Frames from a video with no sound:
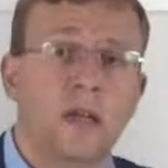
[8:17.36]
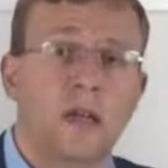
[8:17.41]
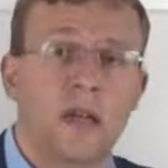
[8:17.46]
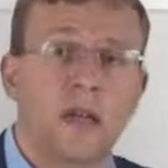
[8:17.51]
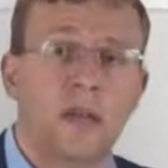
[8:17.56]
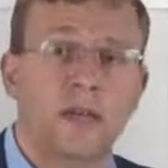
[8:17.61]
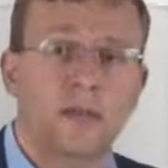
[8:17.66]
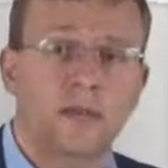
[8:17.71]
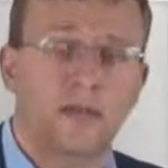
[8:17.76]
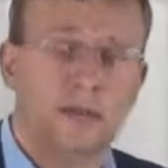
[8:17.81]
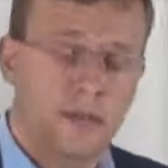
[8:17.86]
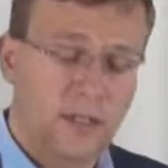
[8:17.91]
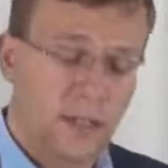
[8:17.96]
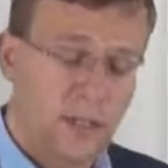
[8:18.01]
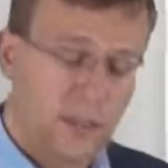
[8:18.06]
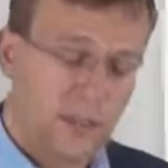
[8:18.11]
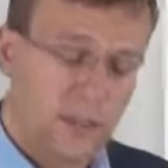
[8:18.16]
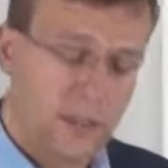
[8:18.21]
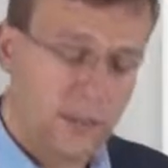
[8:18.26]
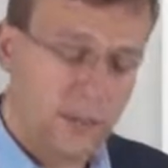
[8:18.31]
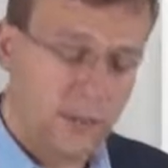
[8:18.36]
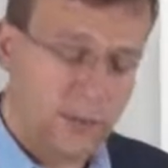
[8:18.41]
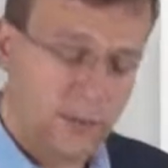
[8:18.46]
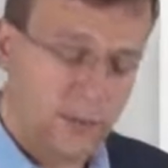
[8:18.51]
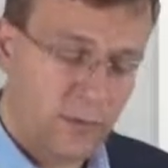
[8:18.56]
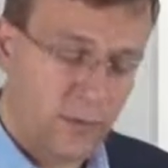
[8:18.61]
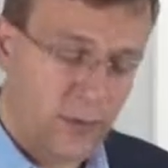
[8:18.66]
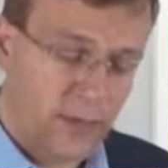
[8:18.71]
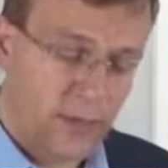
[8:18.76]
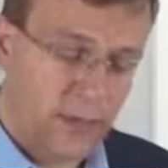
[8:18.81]
hat unser Algorithmus
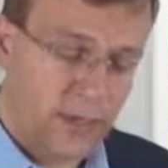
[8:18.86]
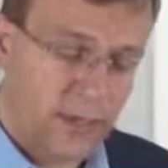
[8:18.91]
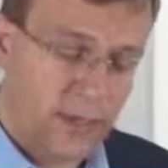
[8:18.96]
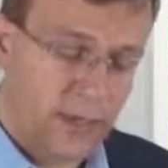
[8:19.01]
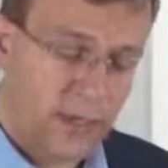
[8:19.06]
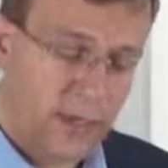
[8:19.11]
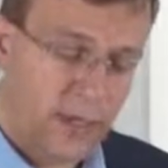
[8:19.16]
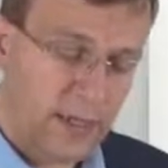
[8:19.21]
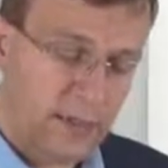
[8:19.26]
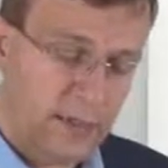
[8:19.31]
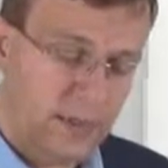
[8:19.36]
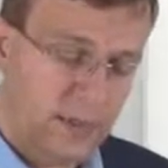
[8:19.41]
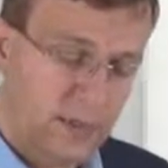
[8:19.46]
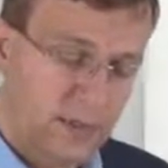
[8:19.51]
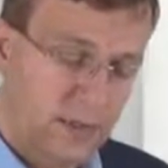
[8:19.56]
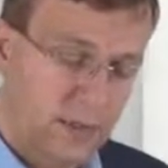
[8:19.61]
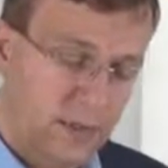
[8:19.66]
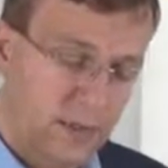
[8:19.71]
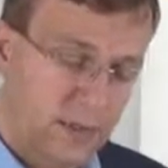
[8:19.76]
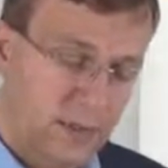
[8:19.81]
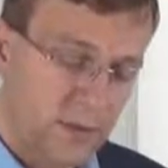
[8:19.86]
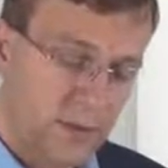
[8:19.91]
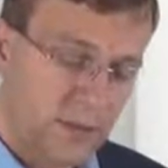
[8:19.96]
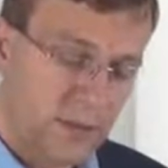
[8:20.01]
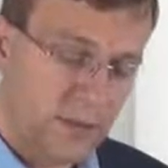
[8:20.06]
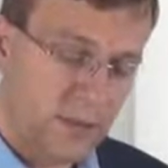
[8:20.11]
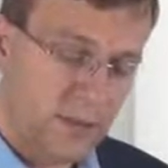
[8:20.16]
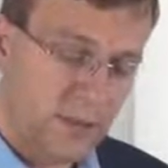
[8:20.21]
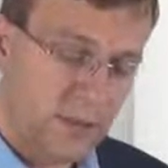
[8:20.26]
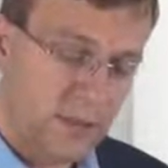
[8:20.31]
vorher erkannt und
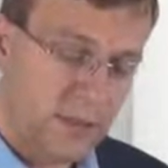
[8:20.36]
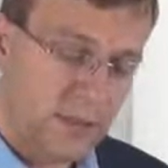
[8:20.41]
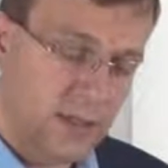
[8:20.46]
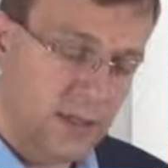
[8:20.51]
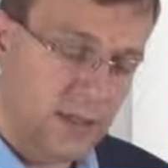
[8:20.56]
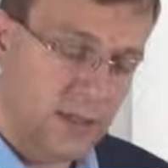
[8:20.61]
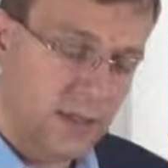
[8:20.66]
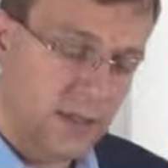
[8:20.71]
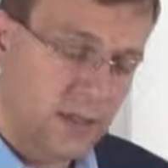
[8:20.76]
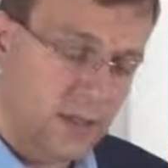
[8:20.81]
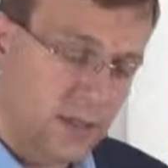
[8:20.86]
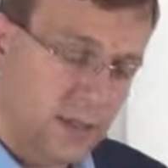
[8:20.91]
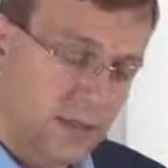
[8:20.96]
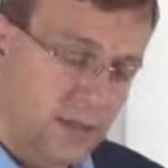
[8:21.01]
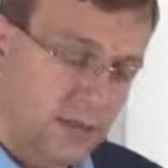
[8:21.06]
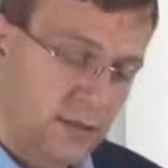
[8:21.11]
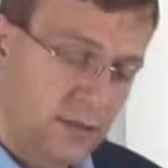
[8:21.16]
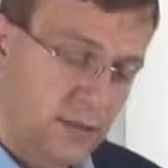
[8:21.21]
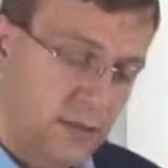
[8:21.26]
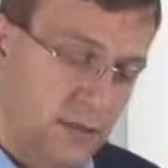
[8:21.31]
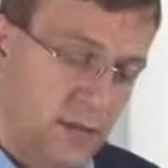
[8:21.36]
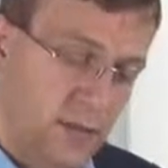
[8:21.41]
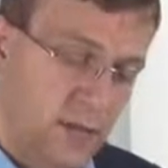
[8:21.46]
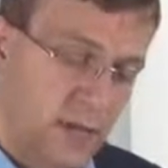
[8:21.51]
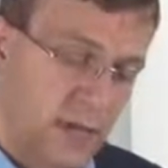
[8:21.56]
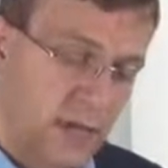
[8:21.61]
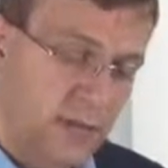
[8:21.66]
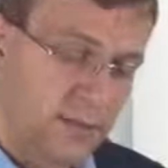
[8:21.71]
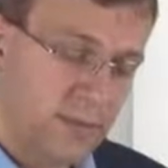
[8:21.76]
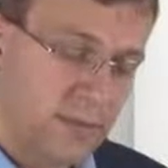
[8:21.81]
entsprechend hier diesen grünen
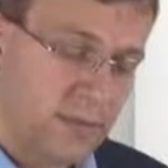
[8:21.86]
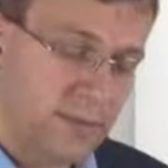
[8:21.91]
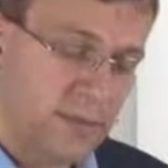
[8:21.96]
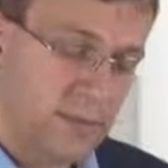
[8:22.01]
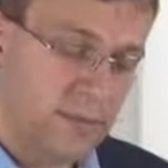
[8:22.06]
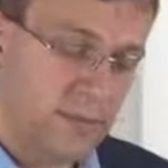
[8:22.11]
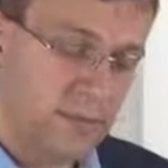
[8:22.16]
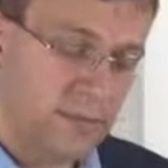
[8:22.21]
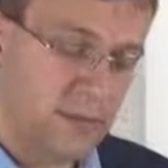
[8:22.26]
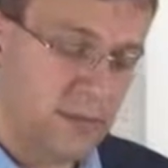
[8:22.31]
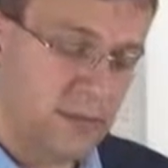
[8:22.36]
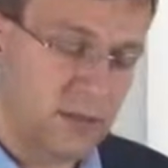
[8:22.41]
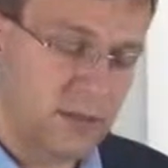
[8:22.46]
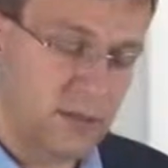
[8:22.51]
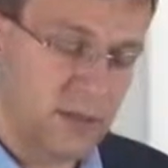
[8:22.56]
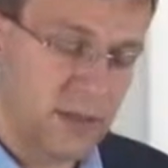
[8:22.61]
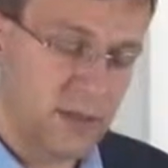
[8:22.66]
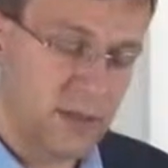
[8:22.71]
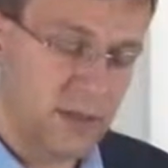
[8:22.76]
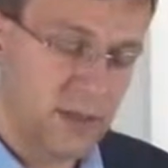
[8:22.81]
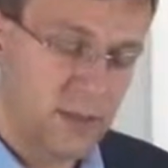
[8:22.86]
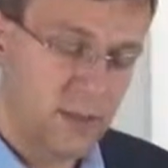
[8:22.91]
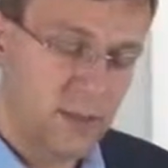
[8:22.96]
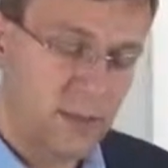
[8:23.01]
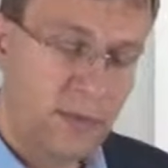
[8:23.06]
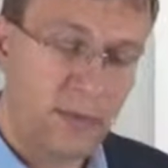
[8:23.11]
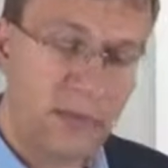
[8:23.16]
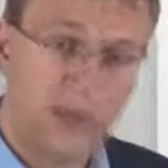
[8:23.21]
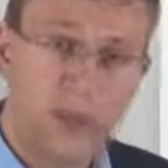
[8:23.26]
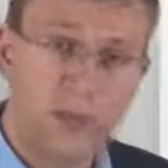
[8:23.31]
Rahmen gesetzt und gesagt,
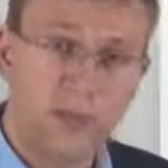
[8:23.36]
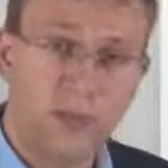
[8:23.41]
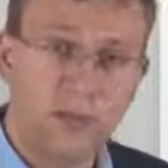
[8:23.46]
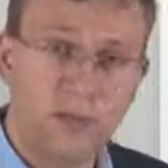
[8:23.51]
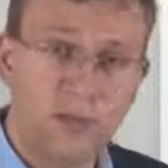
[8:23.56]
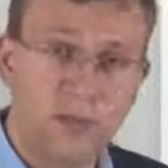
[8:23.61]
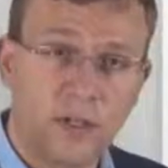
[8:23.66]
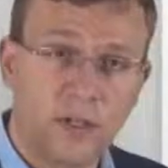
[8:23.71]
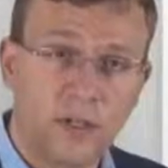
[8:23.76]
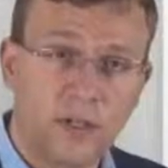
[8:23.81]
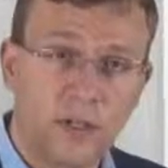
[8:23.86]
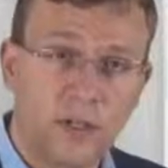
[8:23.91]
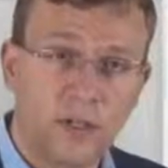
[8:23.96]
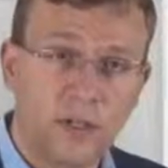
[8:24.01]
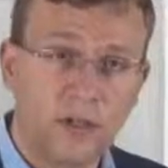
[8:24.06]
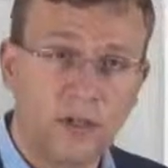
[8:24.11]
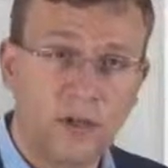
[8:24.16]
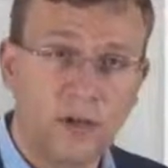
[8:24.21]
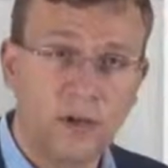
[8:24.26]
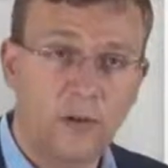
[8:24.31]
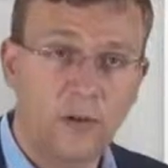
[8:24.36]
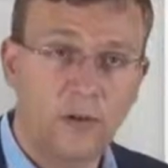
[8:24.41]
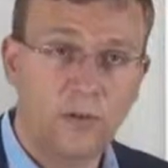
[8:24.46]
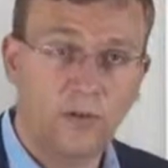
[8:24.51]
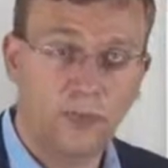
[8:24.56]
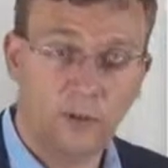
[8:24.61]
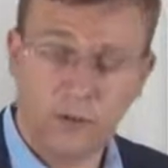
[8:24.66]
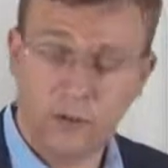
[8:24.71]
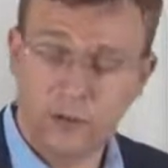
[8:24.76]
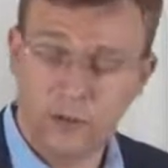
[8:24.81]
bitte einen Drilldown auf
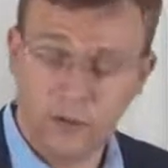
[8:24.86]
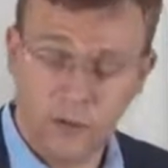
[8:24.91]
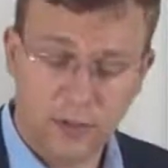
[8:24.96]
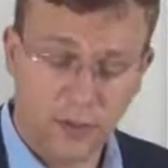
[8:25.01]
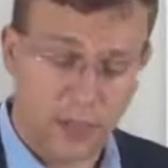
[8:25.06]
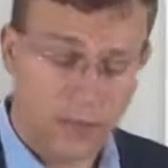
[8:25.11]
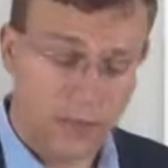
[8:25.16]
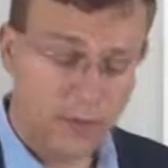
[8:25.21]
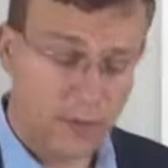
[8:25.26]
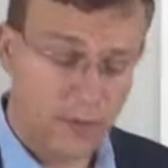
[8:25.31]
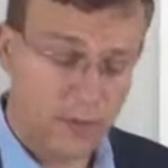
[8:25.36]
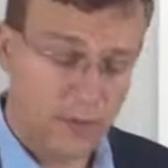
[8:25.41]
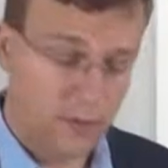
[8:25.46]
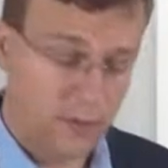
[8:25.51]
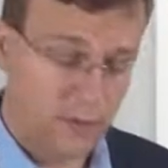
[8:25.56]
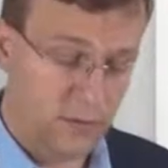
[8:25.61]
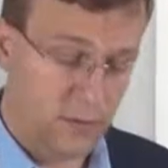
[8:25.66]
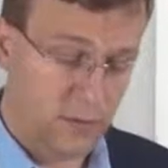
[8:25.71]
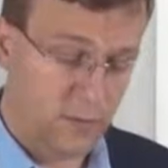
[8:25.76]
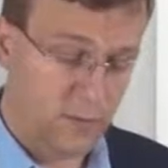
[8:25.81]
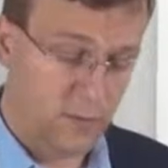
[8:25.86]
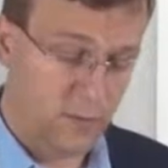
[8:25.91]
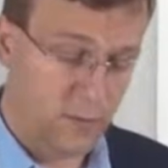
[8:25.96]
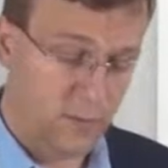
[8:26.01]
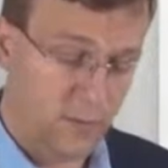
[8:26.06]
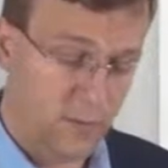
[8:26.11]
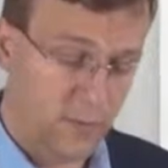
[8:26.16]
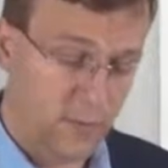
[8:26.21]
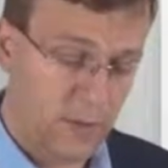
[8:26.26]
Produktebene durchführen.